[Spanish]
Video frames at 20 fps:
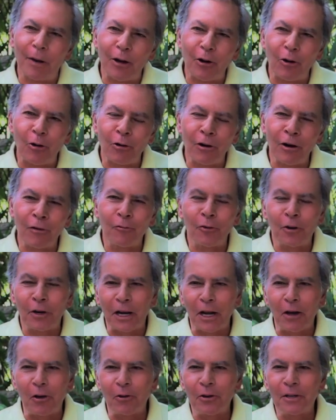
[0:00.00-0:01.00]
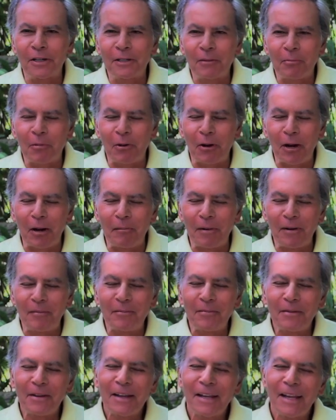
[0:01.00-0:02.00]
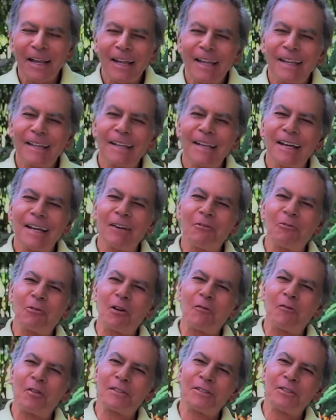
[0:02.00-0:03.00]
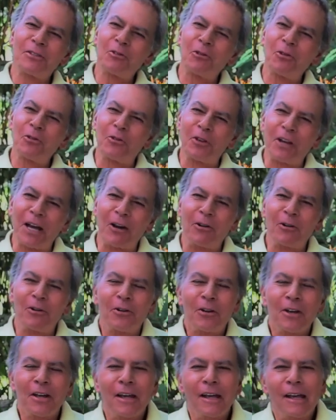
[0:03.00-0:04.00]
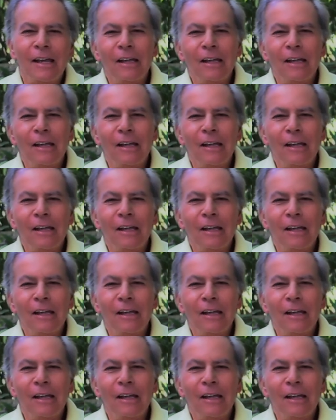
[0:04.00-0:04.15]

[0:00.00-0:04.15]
camarógrafo y creador de este programa, de Un Cafecito con Diego,